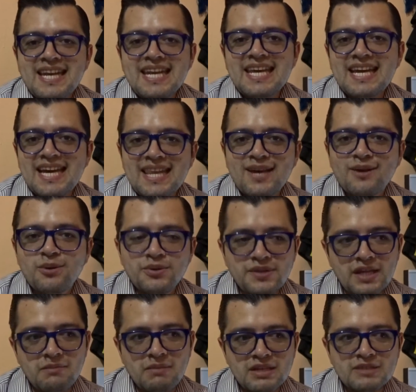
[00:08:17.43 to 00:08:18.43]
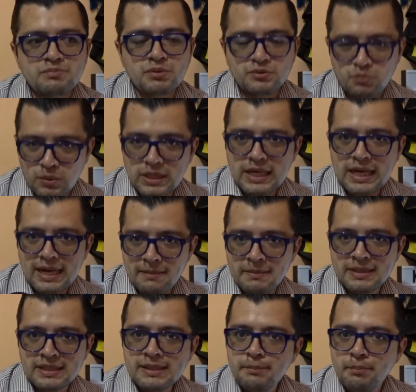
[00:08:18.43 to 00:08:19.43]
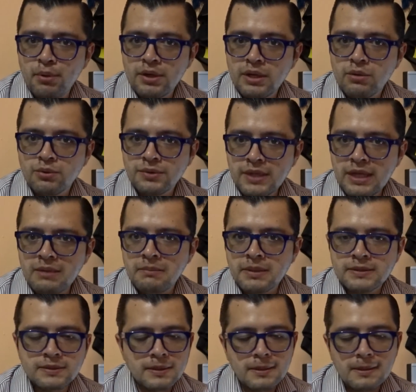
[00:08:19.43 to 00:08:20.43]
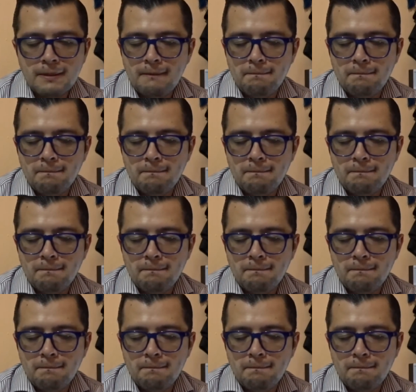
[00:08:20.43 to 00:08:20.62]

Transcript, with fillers: ligada con Telmex, pues, pues claramente te pone con Telmex.